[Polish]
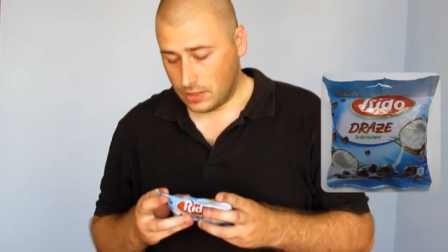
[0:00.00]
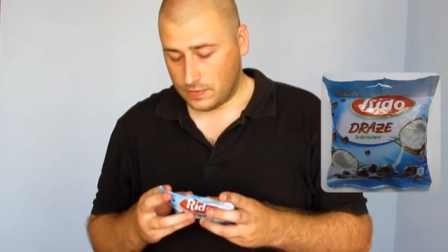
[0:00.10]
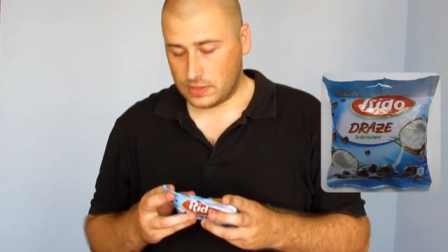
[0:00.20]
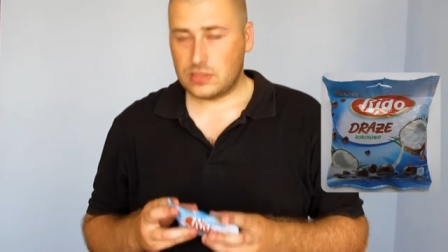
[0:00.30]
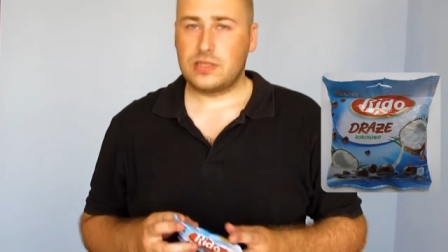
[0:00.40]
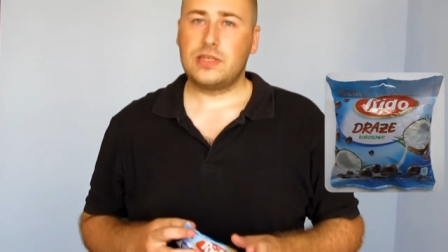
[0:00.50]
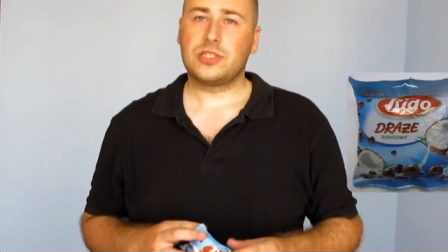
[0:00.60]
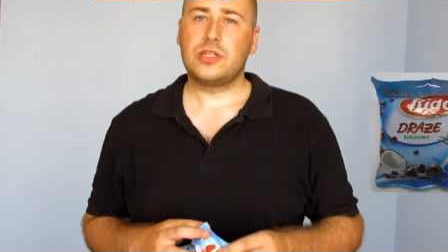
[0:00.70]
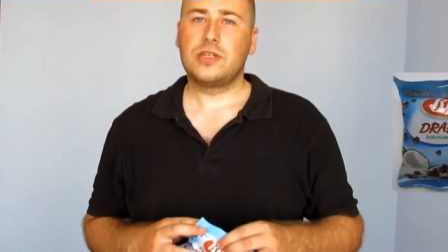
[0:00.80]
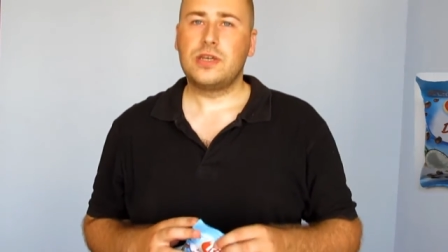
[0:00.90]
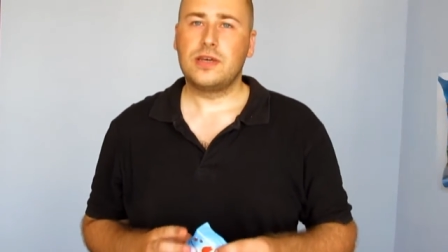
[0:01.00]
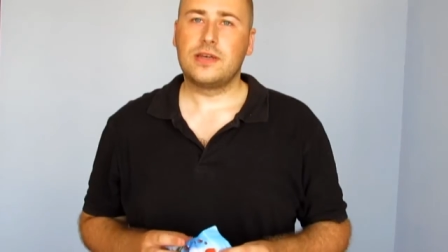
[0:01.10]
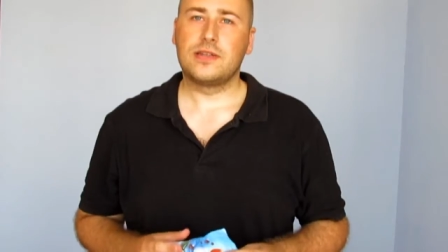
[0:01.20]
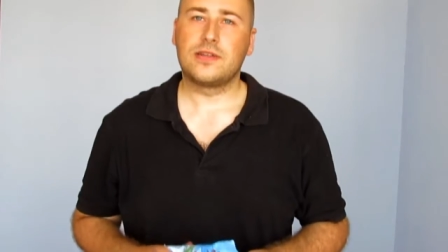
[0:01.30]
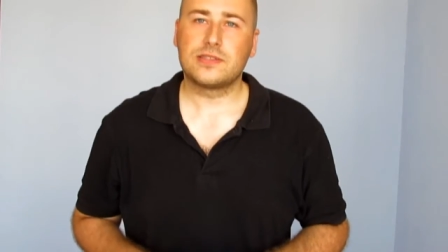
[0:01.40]
Więc jeżeli,
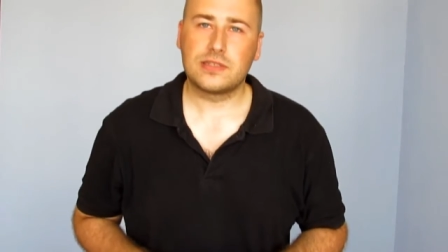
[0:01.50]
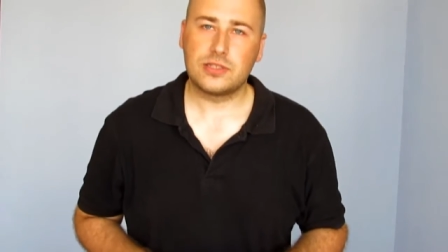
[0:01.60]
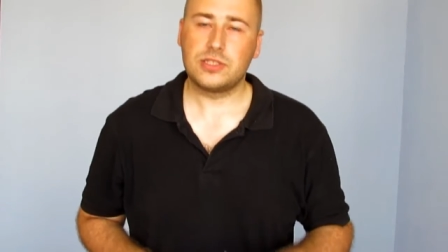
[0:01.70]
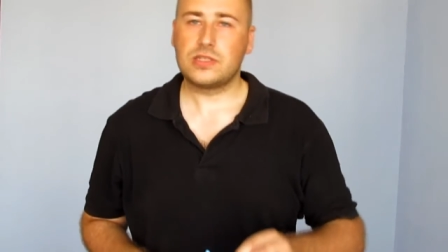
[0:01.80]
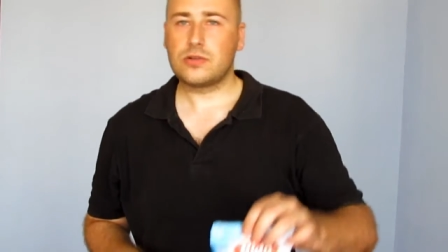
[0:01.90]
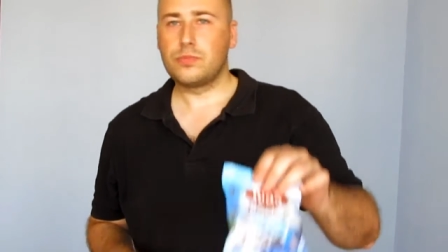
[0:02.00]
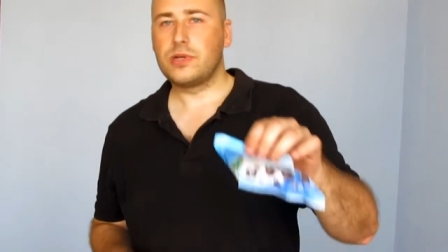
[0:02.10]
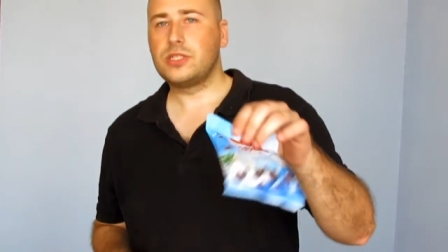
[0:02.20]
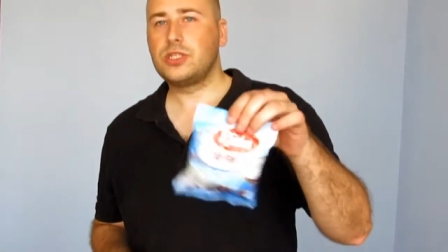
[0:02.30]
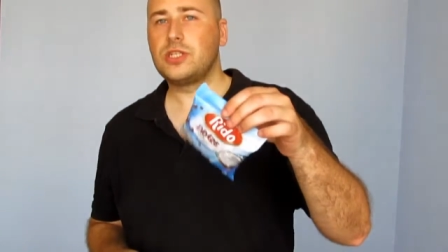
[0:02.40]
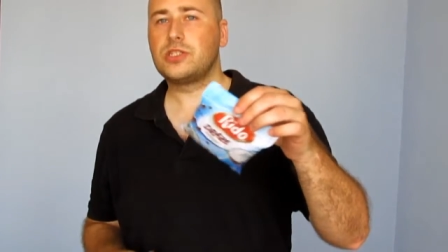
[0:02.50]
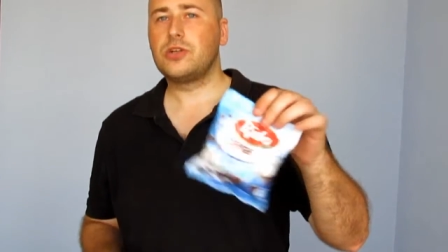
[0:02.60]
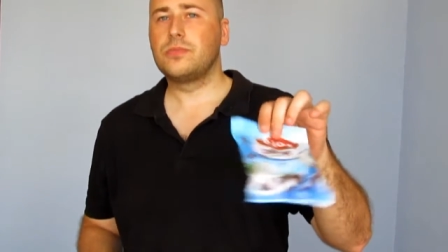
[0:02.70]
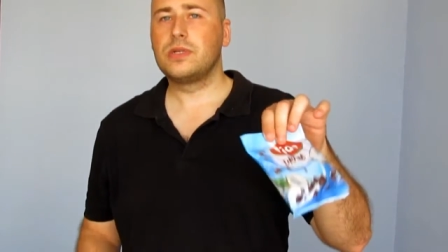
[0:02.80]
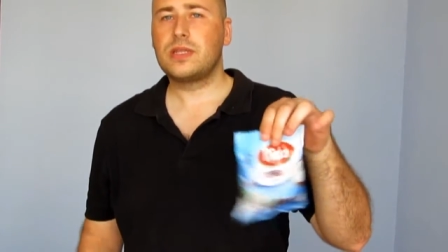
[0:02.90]
e, drodzy rodzice, kupujecie
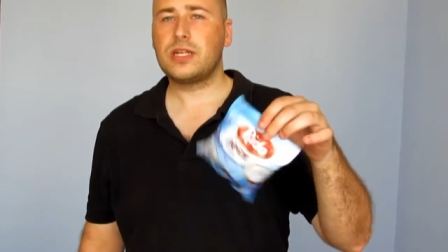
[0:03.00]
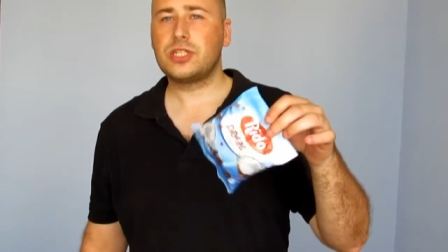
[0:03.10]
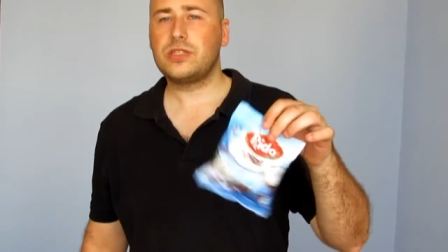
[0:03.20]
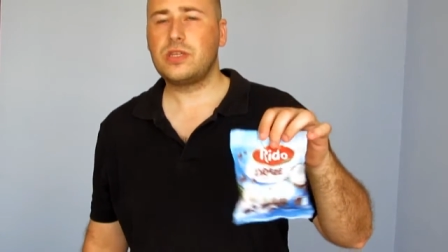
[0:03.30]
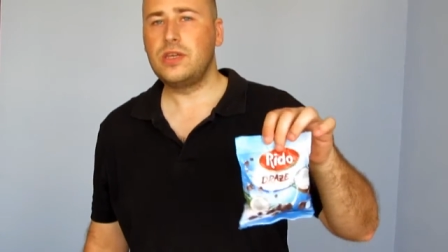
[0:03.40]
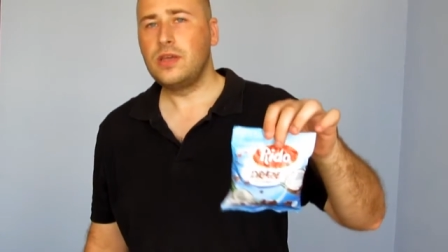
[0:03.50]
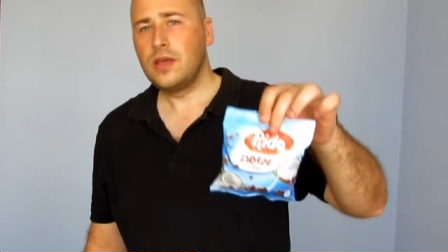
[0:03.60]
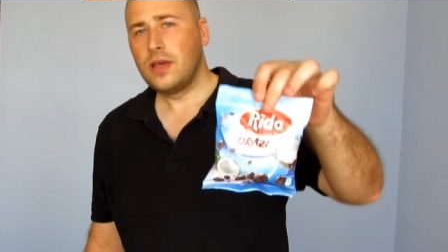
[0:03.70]
dzieciom drażetki,